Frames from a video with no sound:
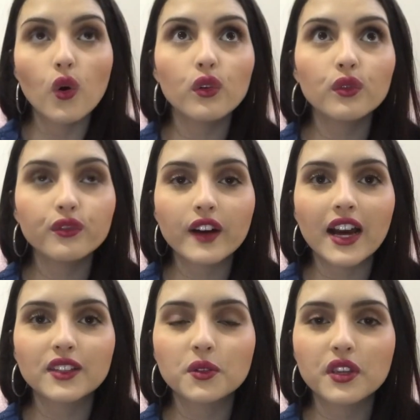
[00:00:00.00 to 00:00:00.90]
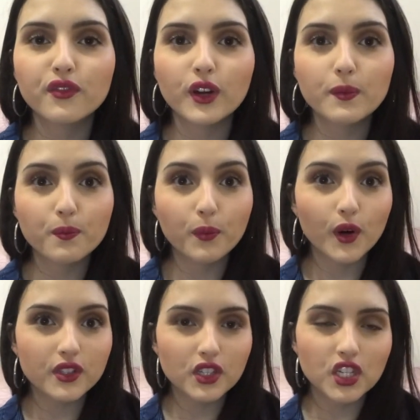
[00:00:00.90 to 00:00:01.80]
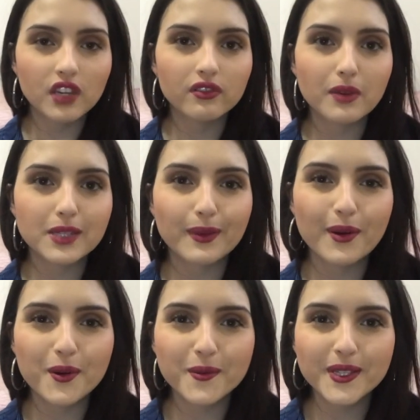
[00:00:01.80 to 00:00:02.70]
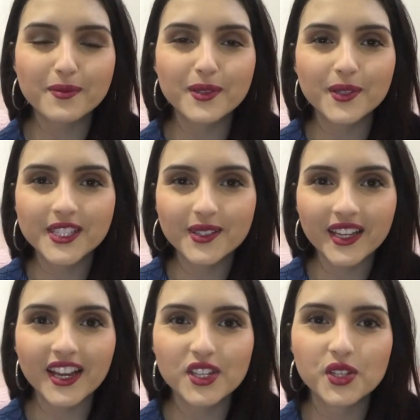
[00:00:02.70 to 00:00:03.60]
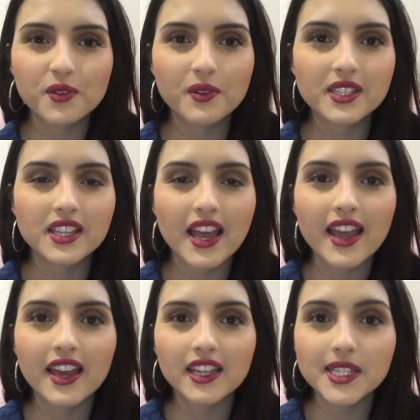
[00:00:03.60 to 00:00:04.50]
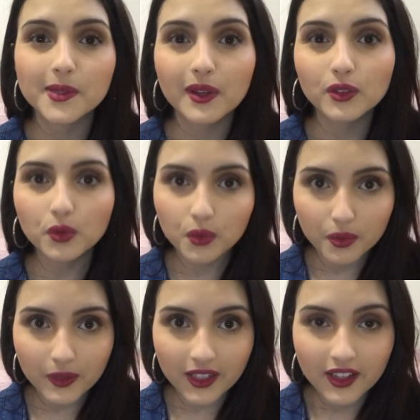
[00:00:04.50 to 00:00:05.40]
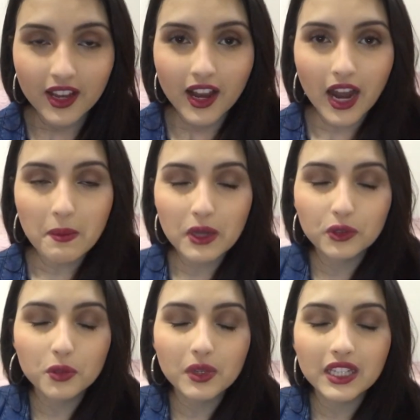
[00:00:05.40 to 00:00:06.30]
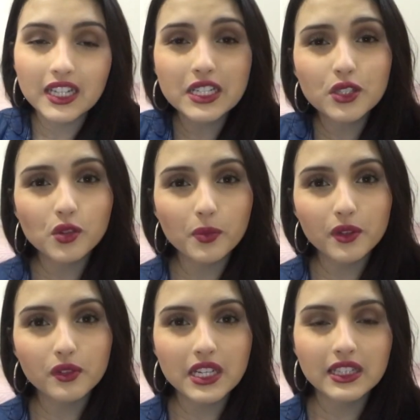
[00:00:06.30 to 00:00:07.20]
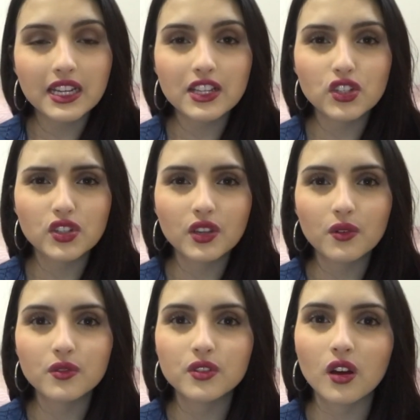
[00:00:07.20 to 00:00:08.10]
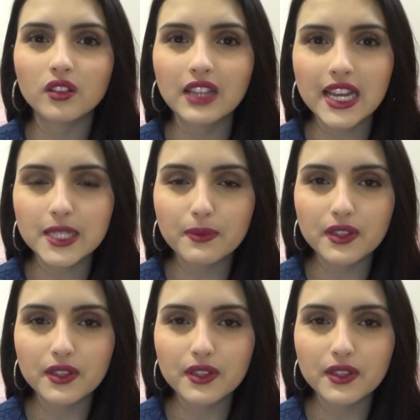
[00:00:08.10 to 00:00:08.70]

Um fato que foi positivo, mas para algumas pessoas são negativas, é em relação à turma. A minha turma ela era super unida, tinham só 10